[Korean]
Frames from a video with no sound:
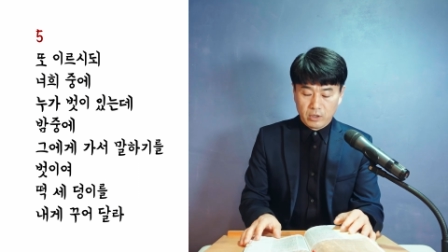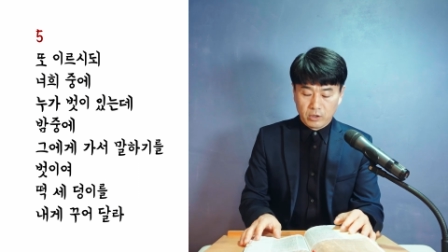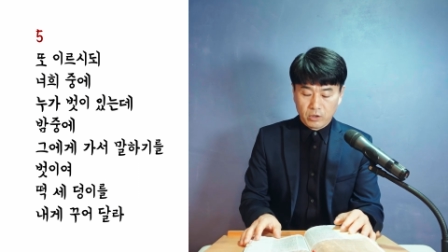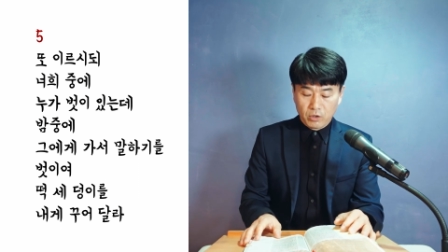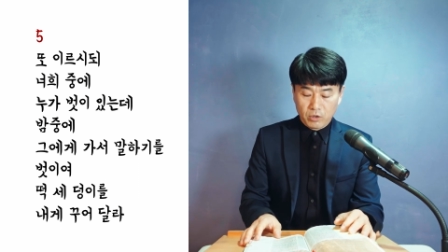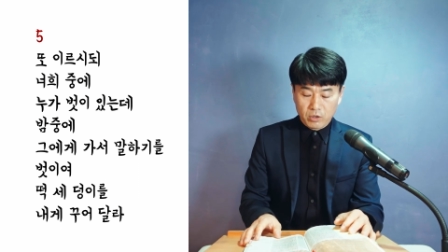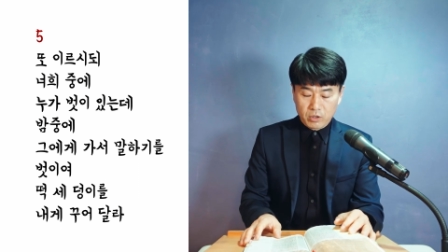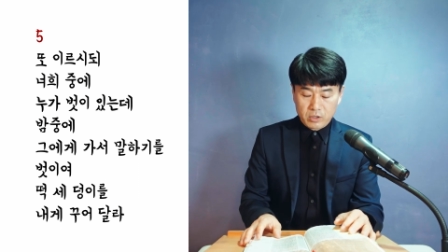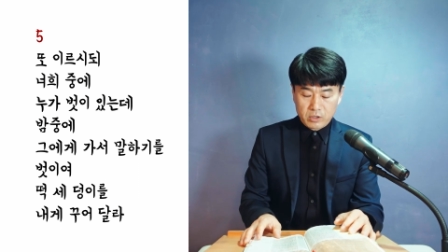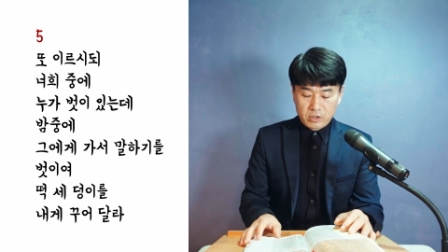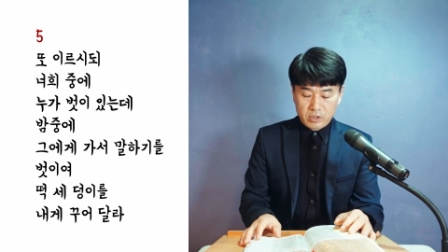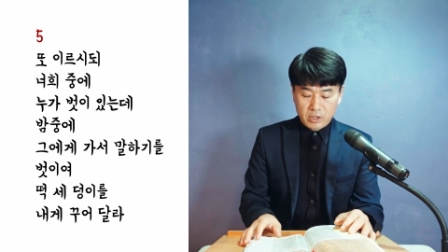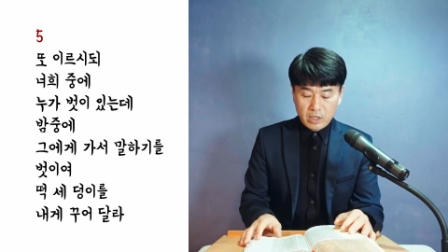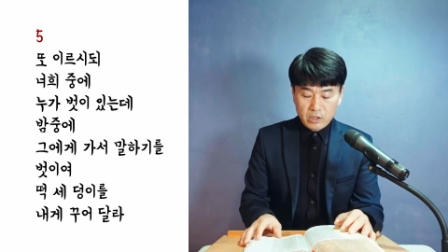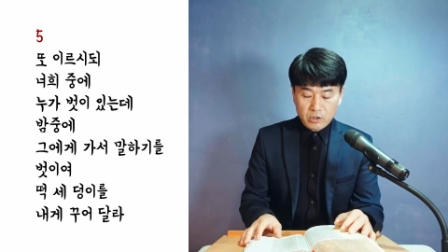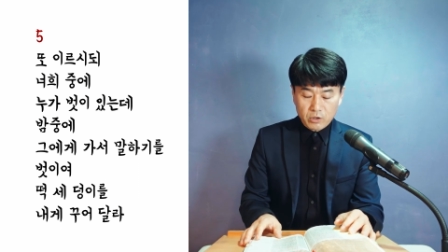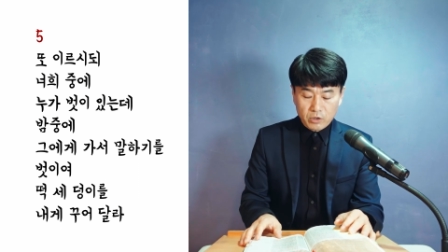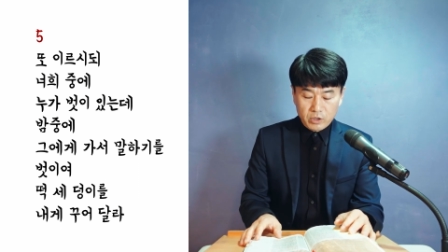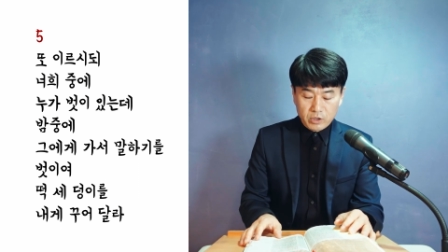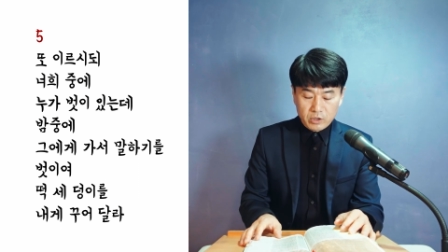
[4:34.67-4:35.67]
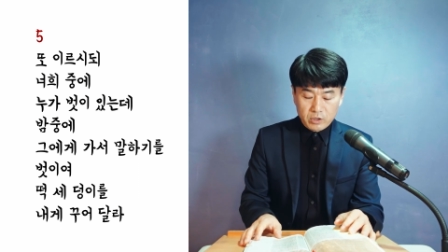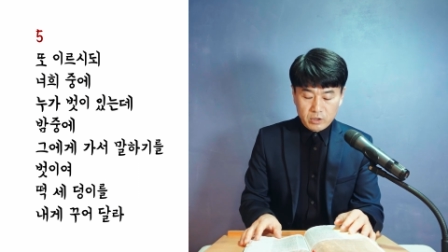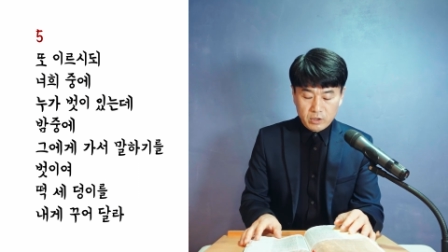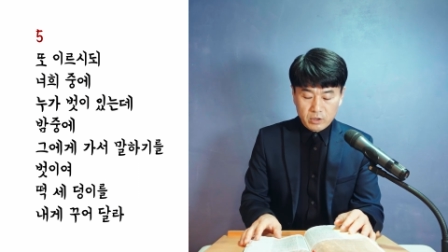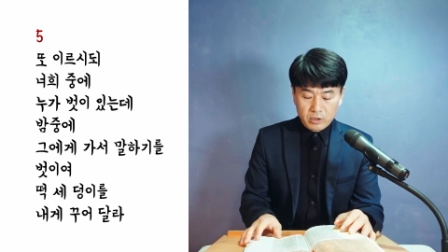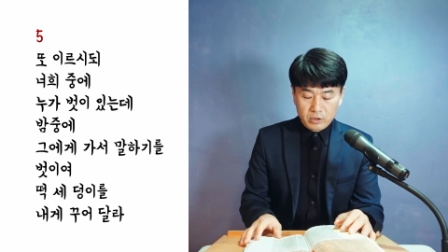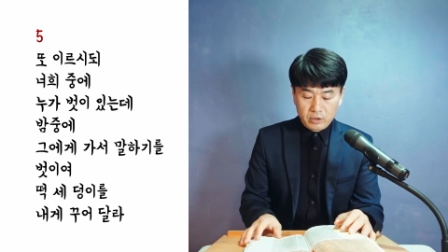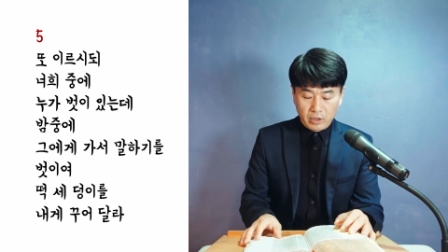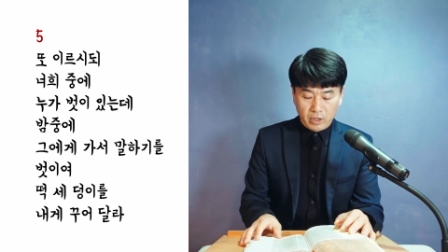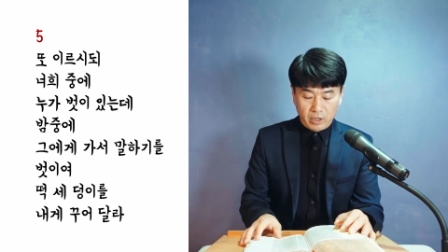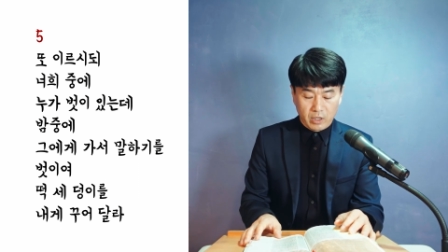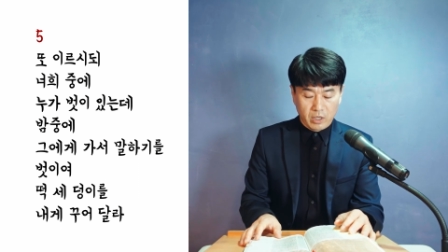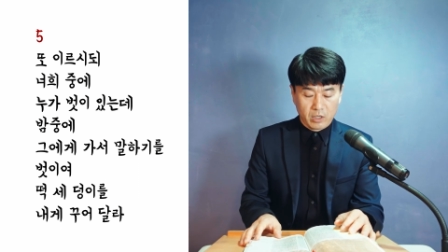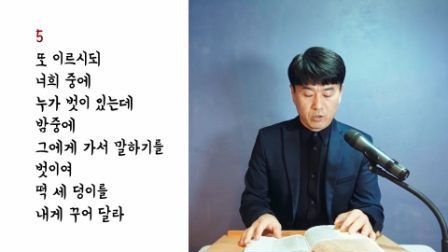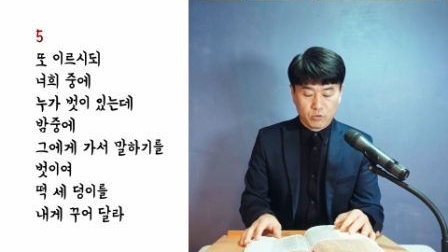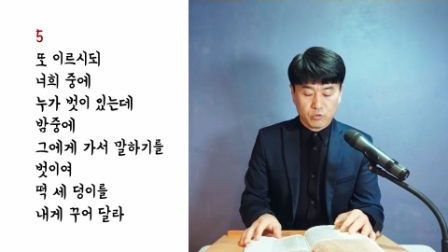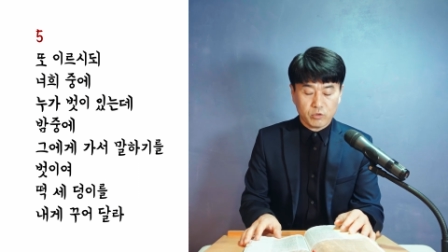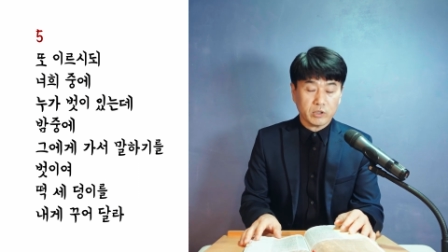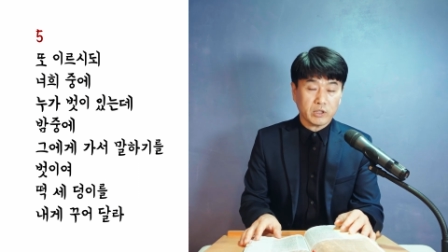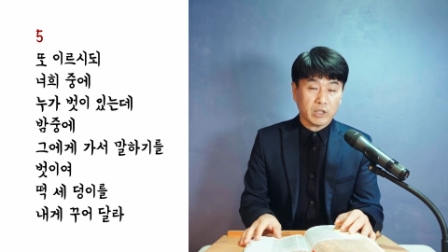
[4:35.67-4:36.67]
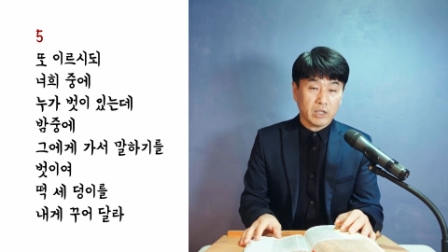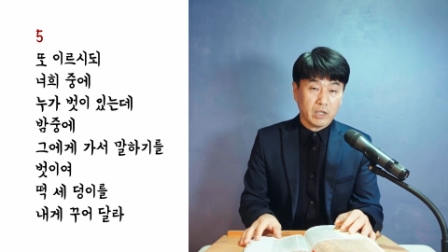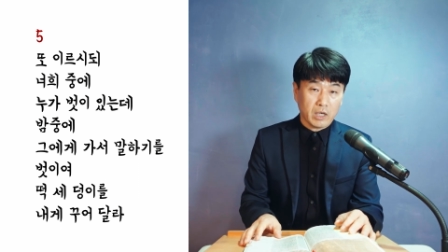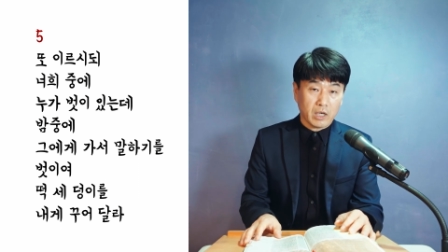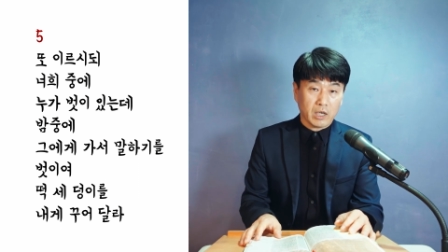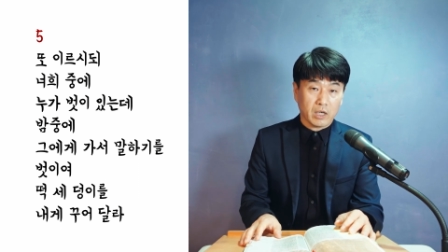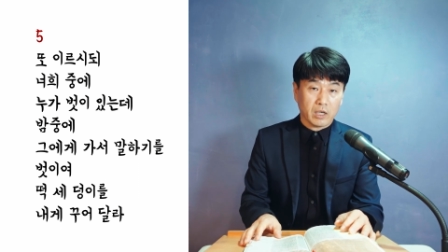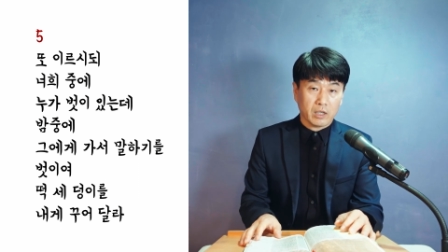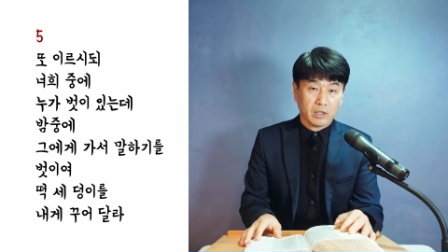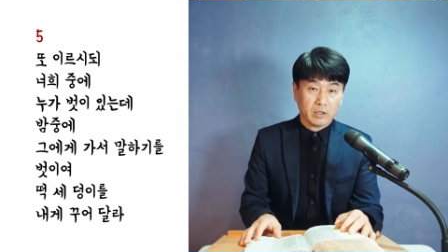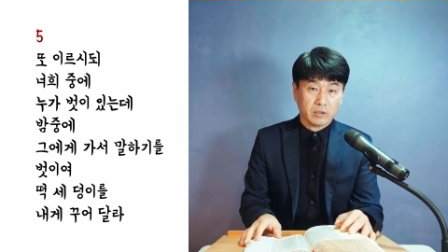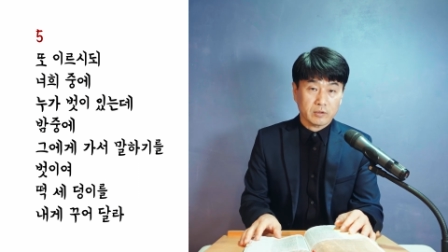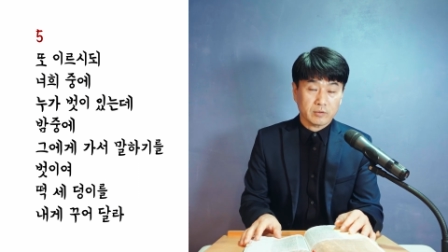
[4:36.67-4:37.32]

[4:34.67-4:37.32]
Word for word: 떡 세 덩이를 내게 구워달라.